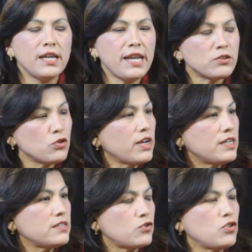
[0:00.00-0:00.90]
las
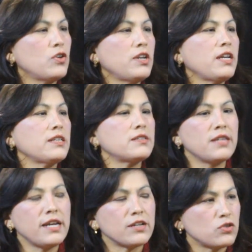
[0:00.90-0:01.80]

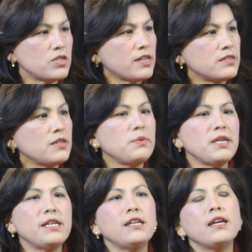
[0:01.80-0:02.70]
organizaciones de la sociedad
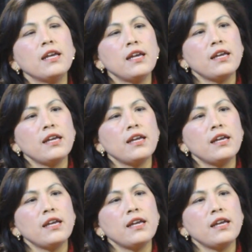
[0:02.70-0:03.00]
civil,